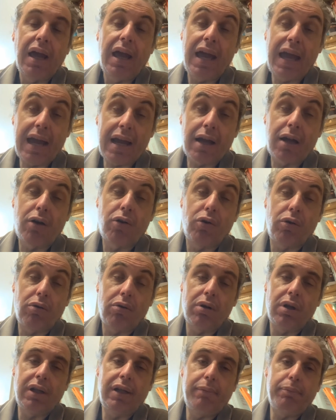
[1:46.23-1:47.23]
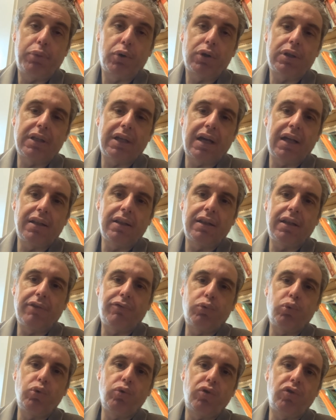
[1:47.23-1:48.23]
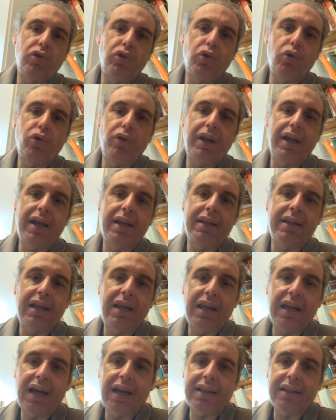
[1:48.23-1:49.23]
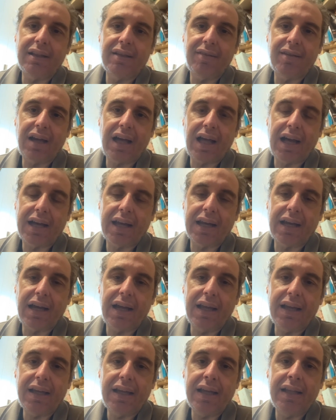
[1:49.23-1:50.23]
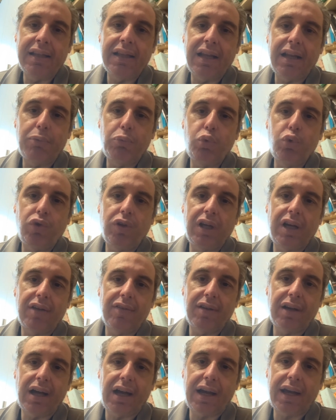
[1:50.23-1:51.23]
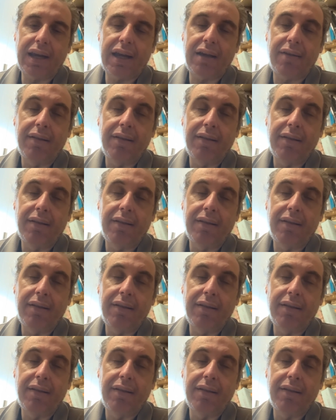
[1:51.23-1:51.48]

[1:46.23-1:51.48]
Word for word: Ecco l'importante funzione dell'arte sacra e della musica sacra,